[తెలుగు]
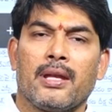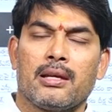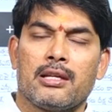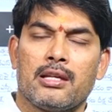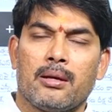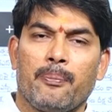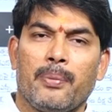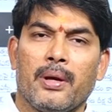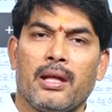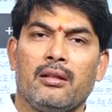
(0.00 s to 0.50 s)
మీరు
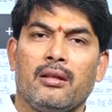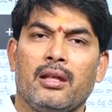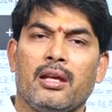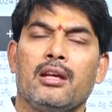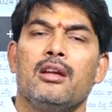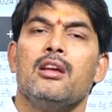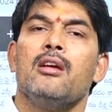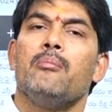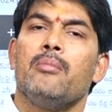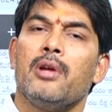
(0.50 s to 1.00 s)
చెప్పేది
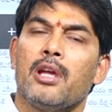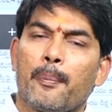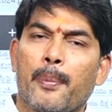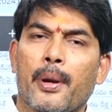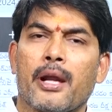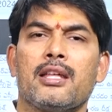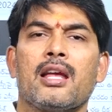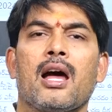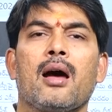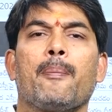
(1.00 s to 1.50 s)
మీ
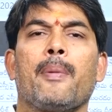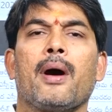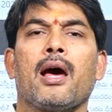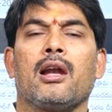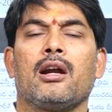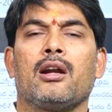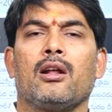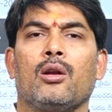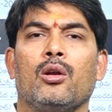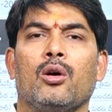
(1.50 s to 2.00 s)

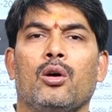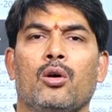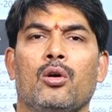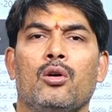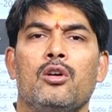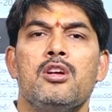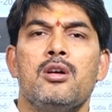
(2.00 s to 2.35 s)
ప్రజాపాలనలో